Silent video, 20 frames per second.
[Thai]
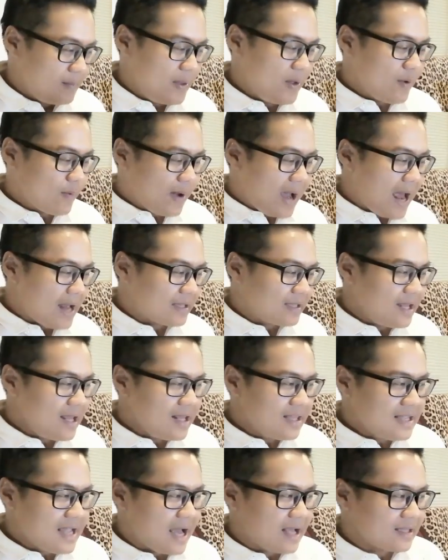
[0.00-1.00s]
มีโอกาส
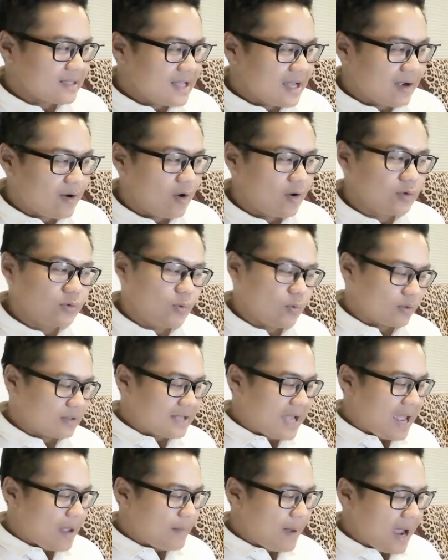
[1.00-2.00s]
ที่จะเจอคนถูก
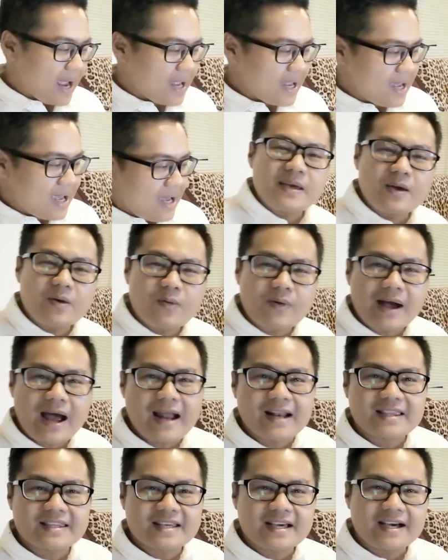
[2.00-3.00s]
ใจไหม มีโอ
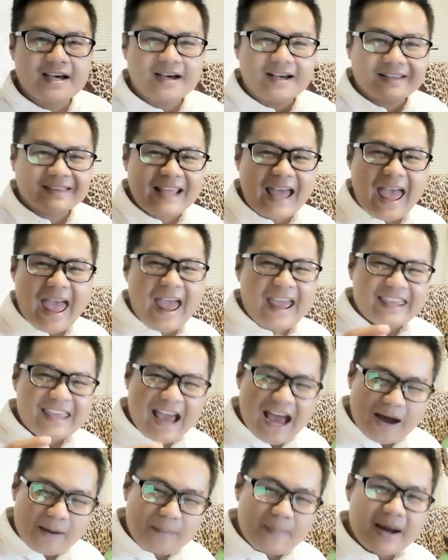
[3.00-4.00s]
กาสเจอแต่
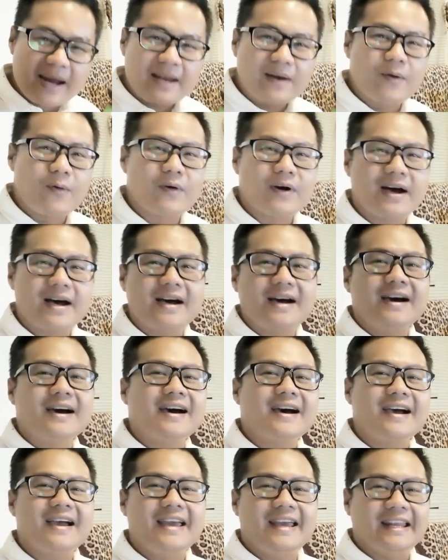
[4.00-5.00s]
ยังไม่ลงเอ
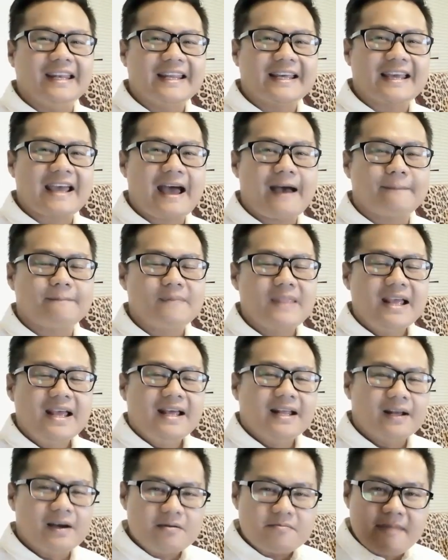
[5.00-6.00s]
ยนะครับ
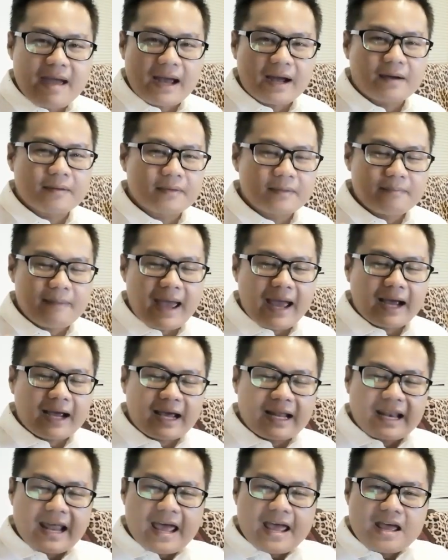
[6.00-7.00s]
ต้องแบ่งแบ่ง
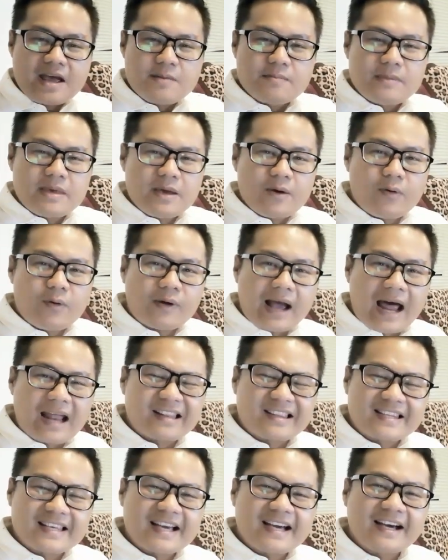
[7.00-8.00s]
กันนะ มีโอกาส
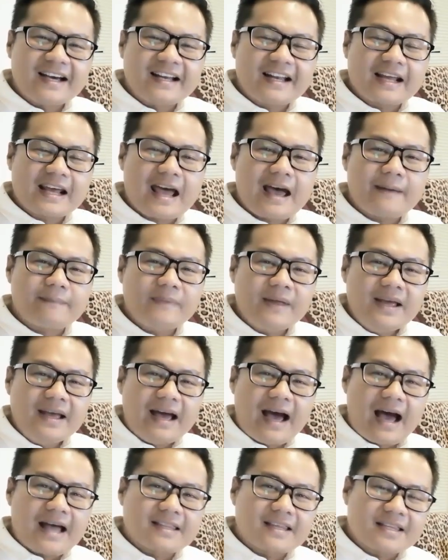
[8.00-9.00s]
เจอนะครับ
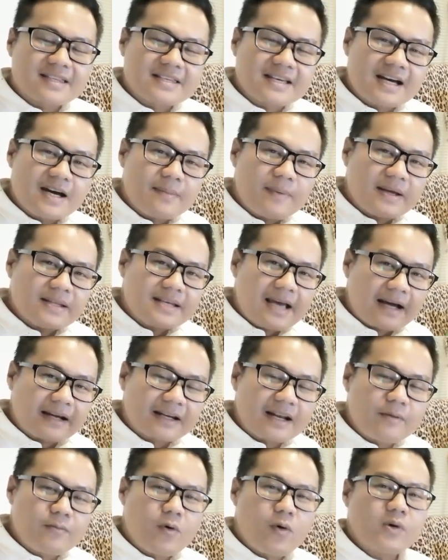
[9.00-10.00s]
อาจจะเจอมาจาก
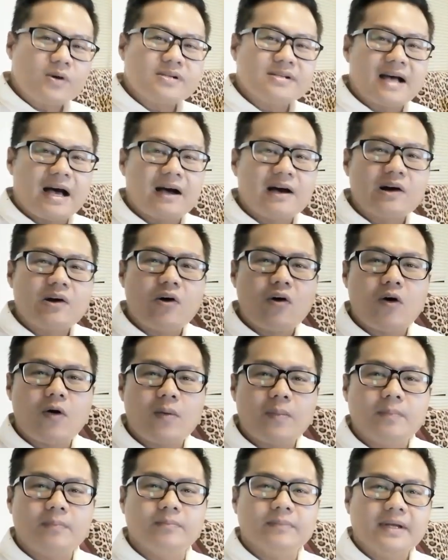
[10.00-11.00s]
ในวงสังคม